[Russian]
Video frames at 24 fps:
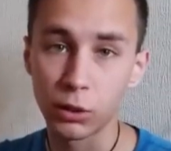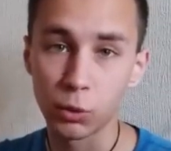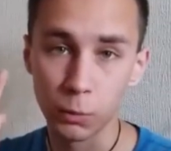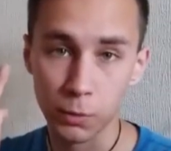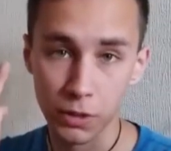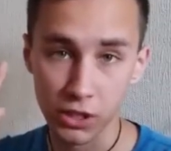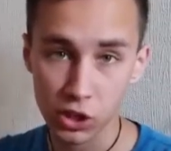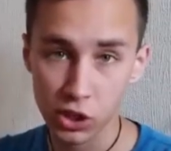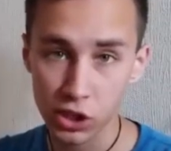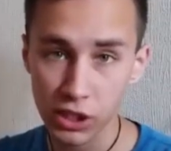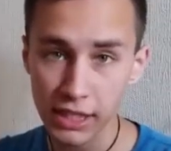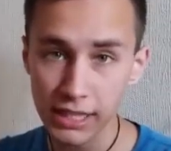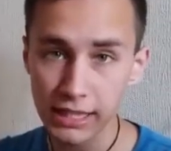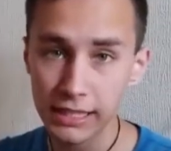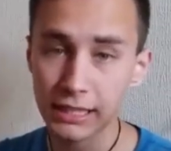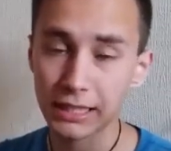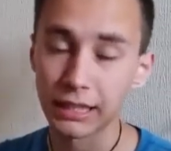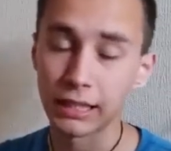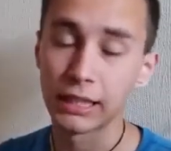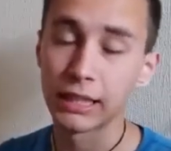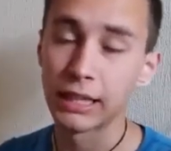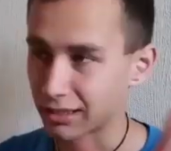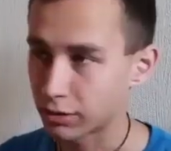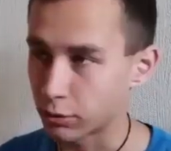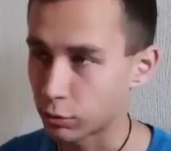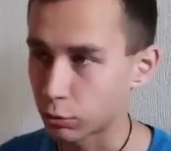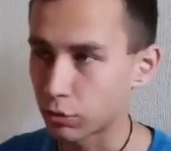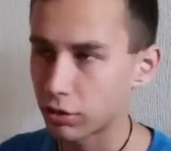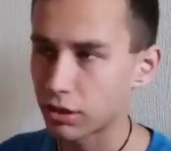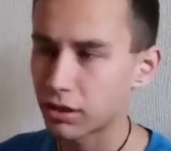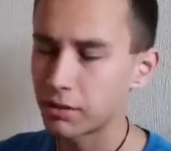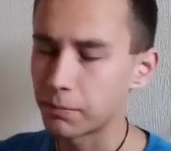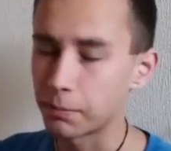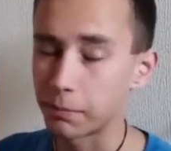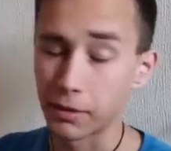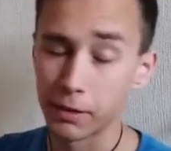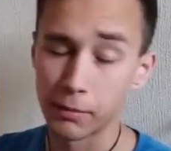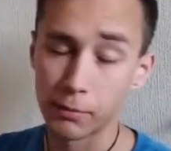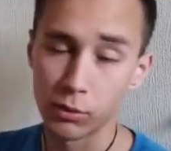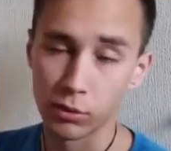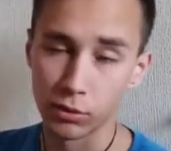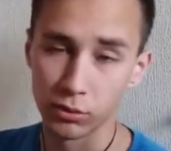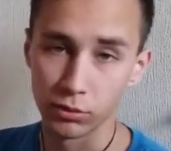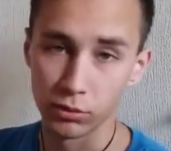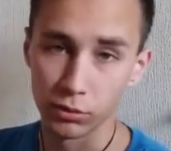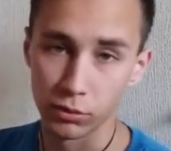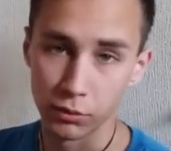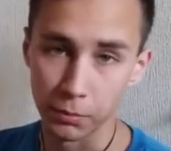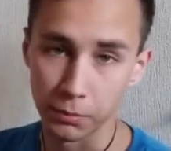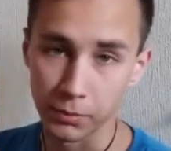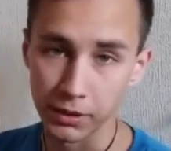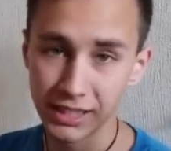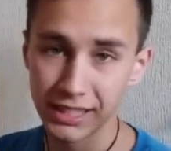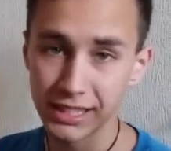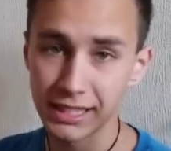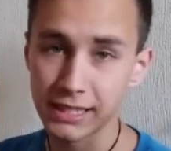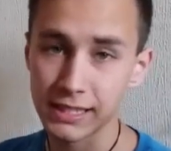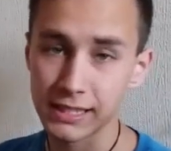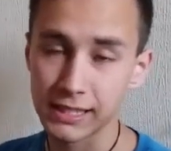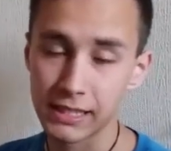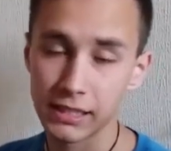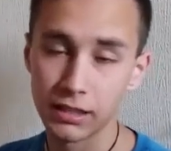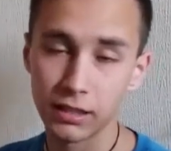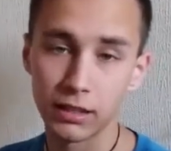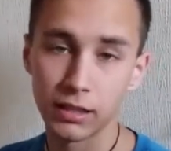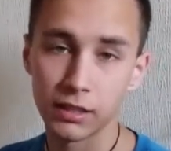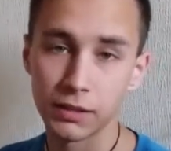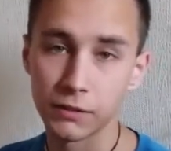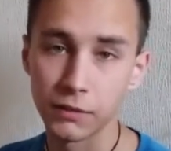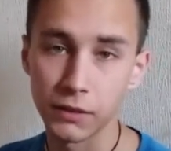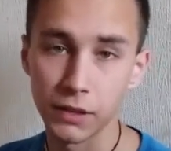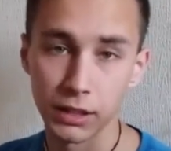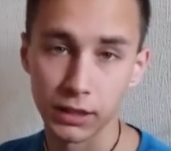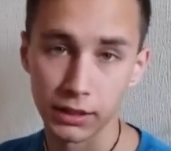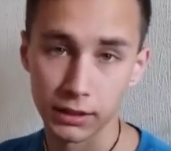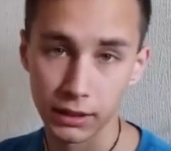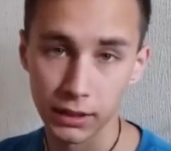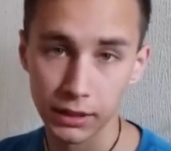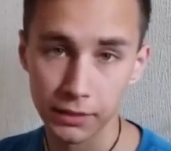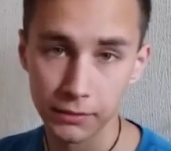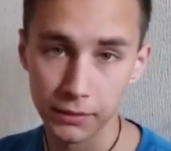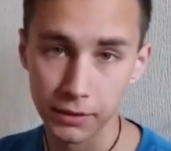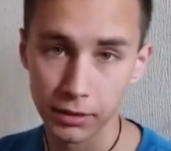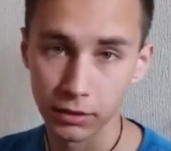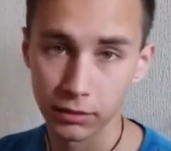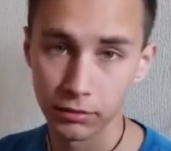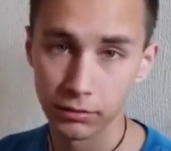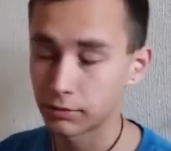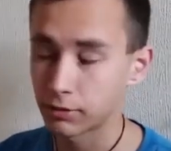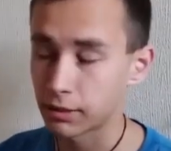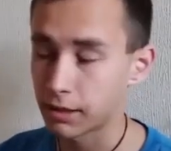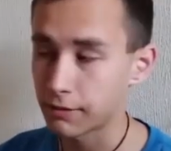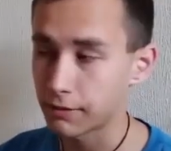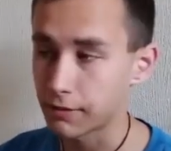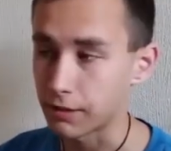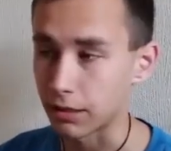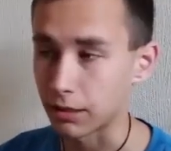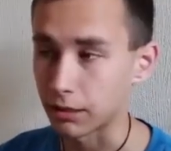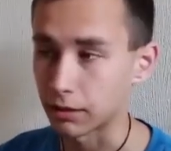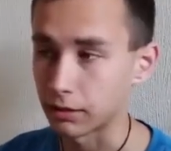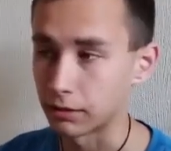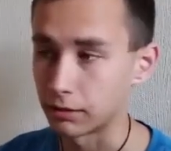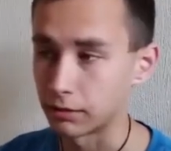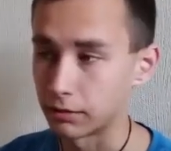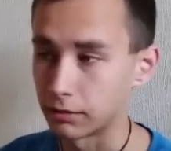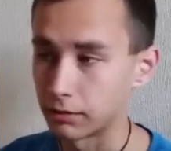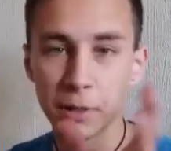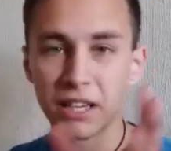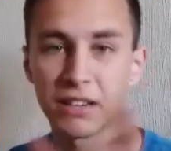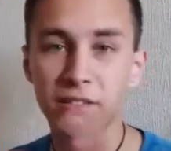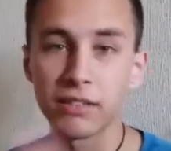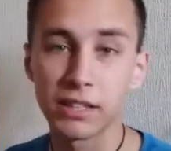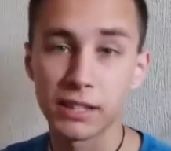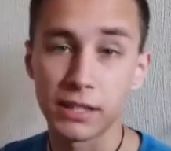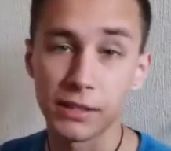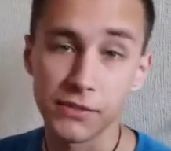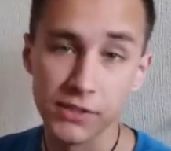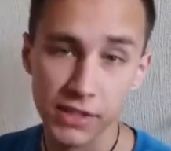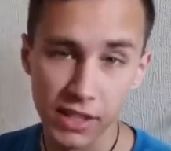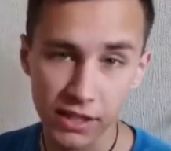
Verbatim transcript: три упражнения, которые помогут мне сделать выход на две, наверное. Первое это